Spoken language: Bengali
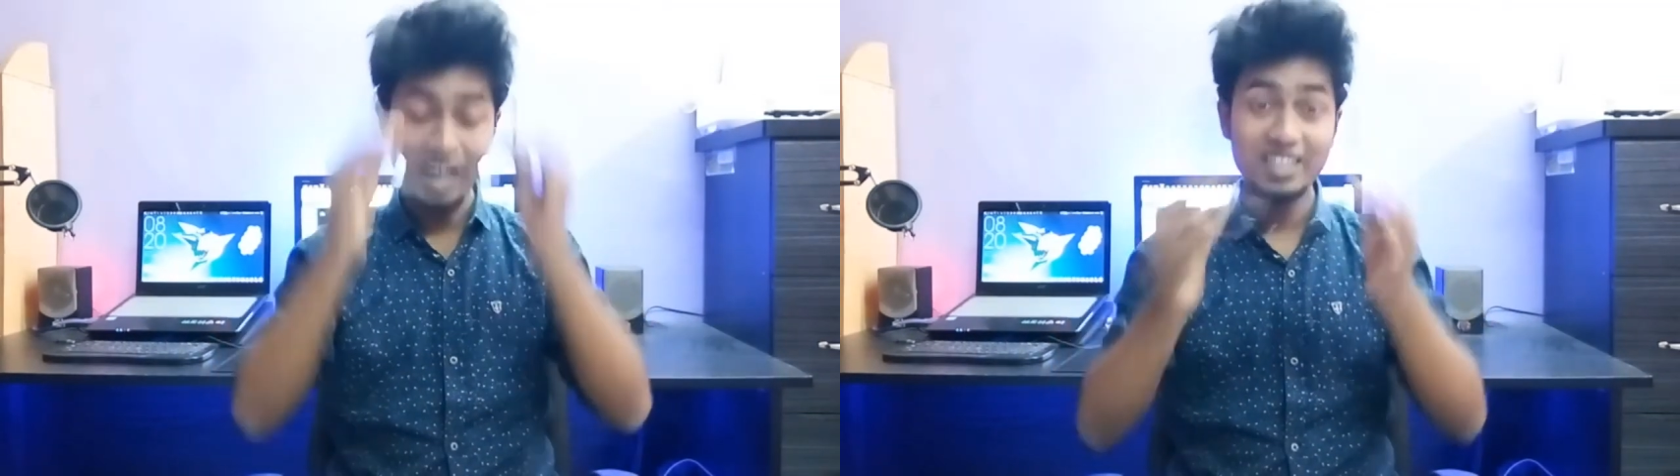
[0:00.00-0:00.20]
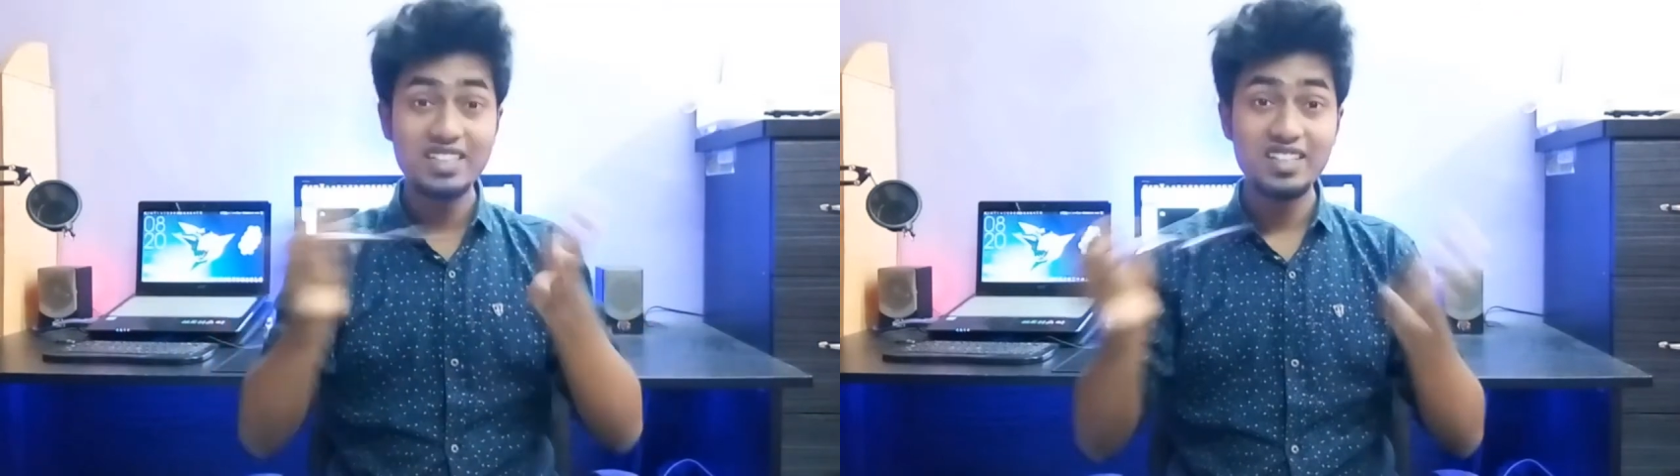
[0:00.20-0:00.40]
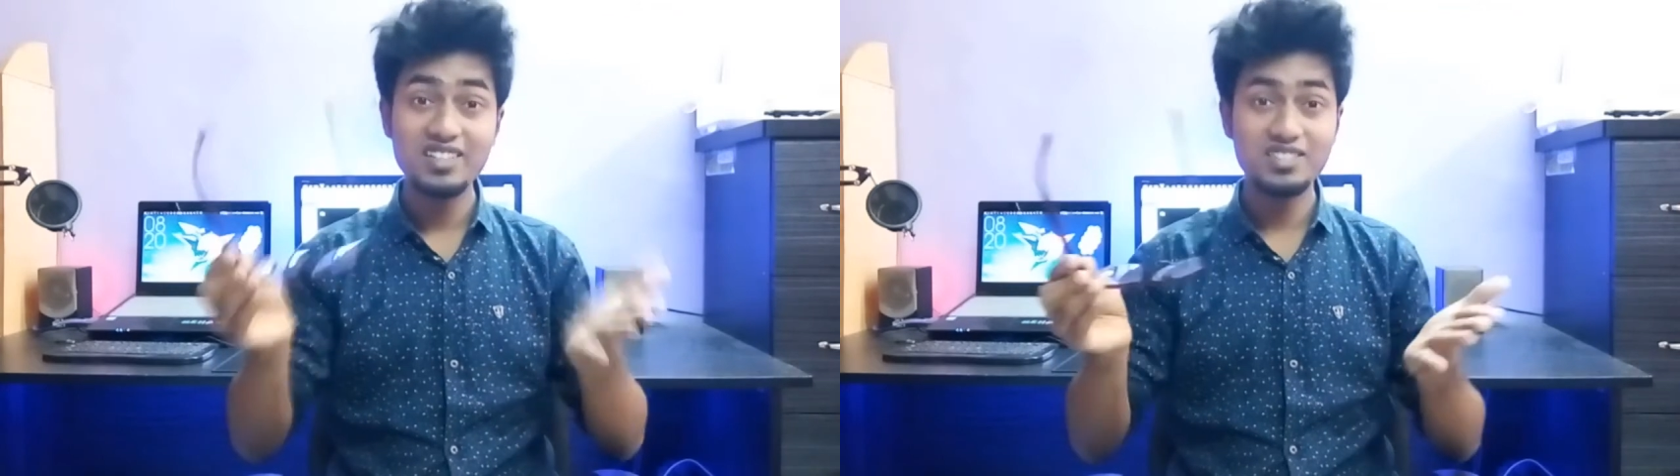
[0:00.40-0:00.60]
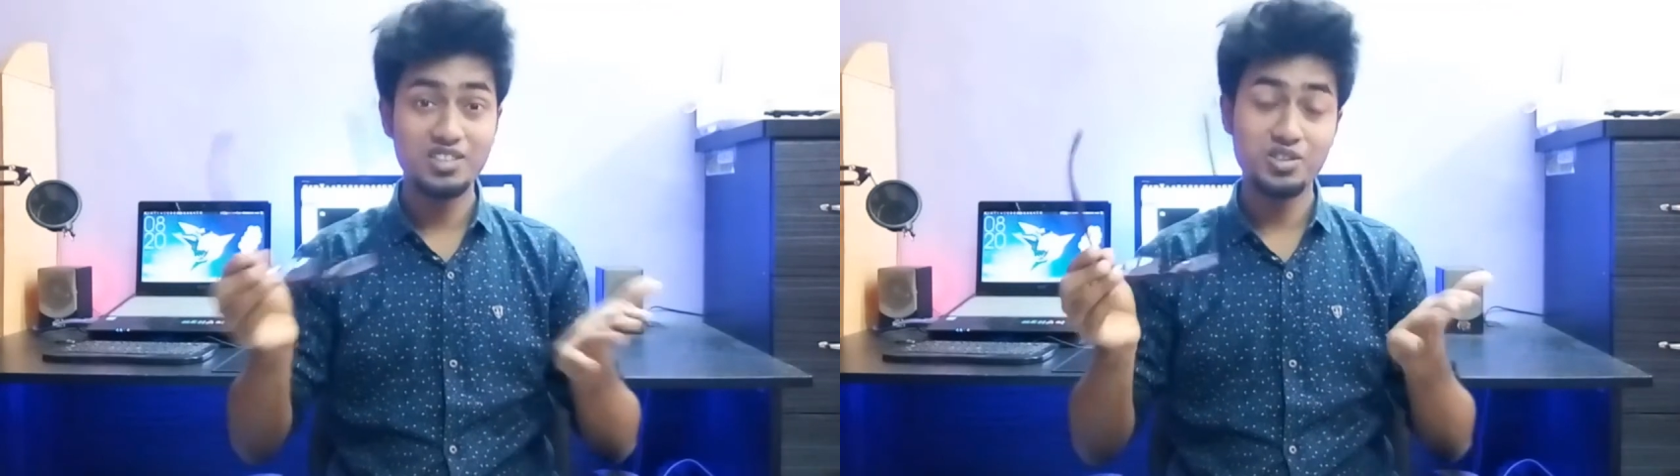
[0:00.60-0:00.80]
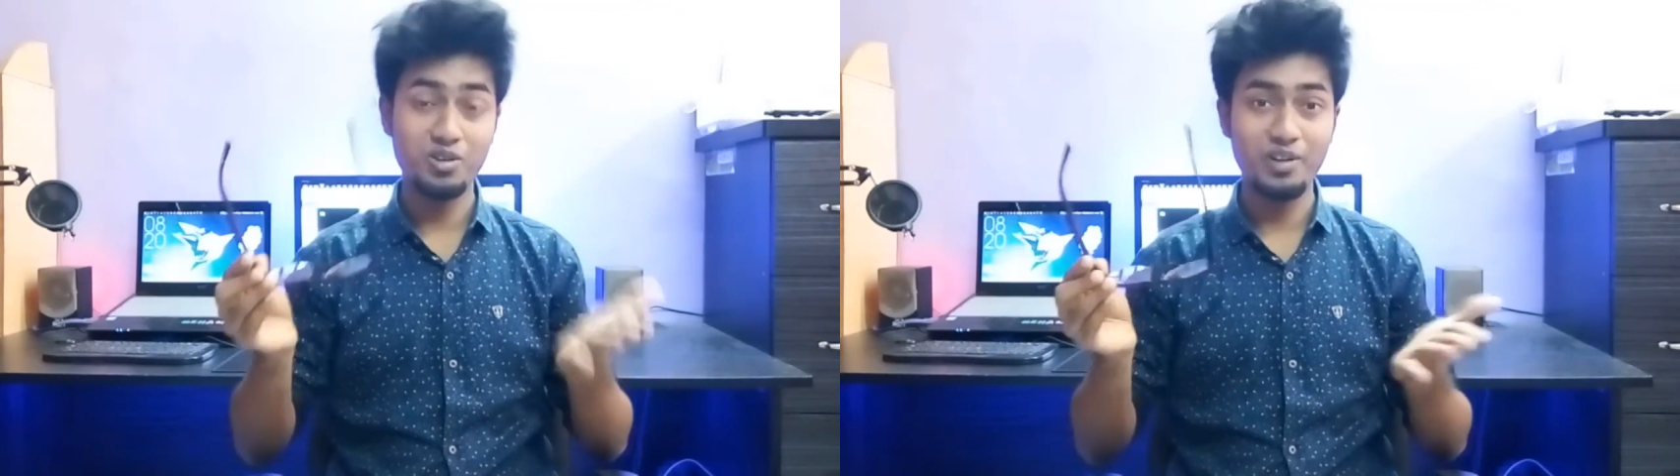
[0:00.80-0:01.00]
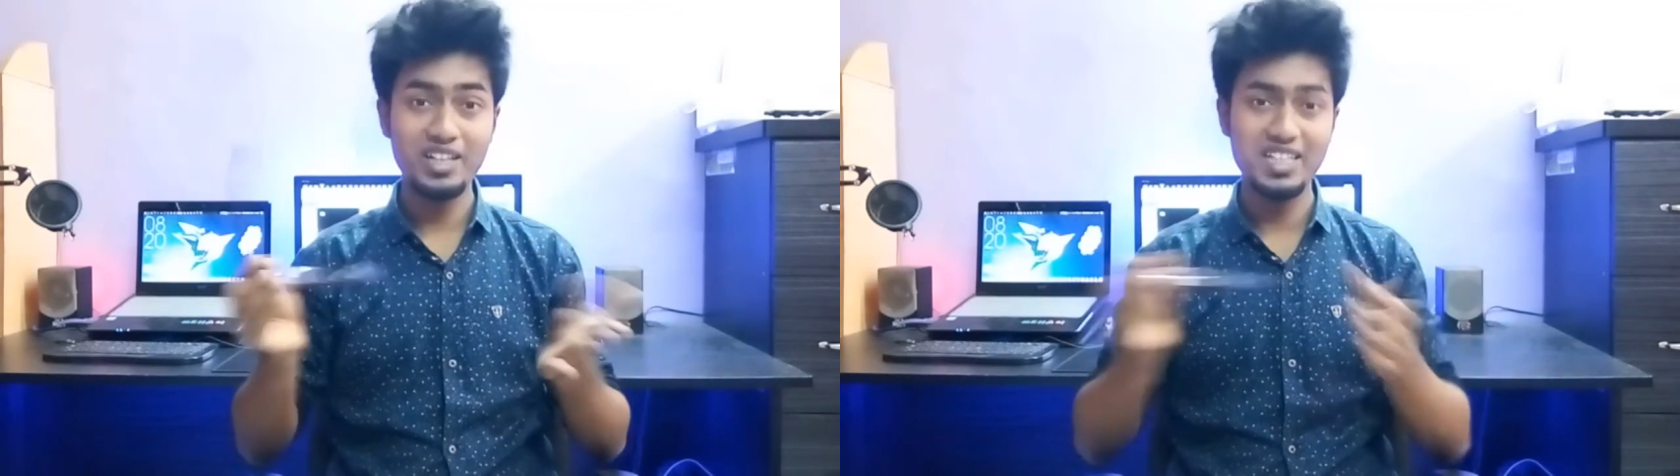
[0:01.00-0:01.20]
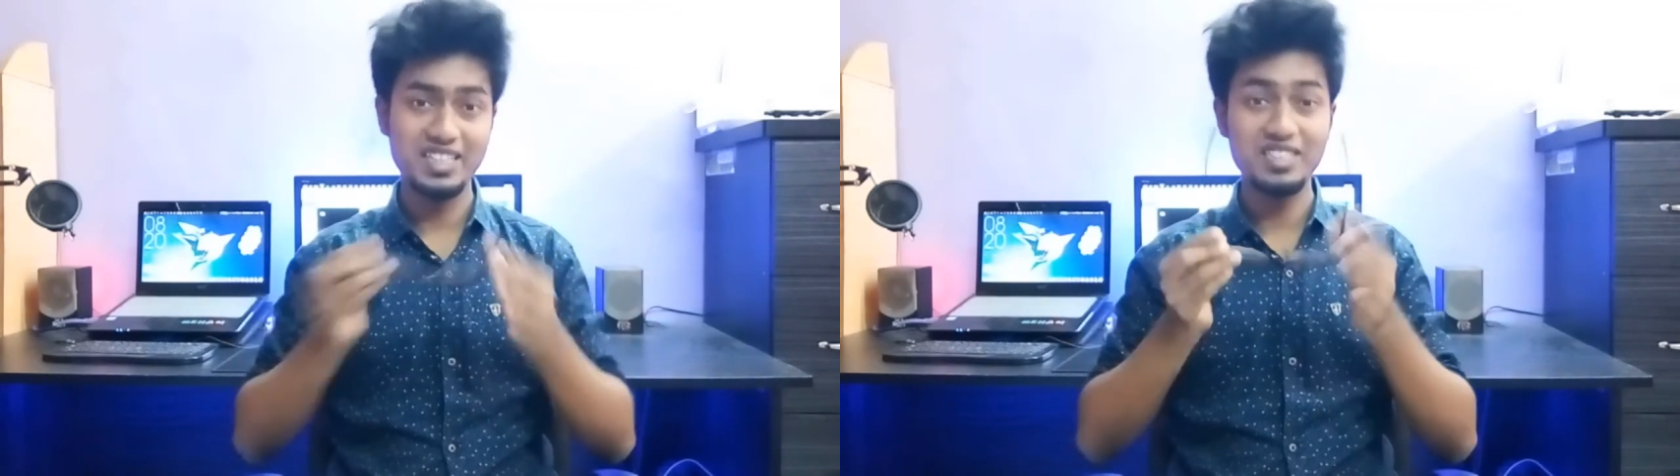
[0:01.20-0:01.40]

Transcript: আই গ্লাসটা সরালে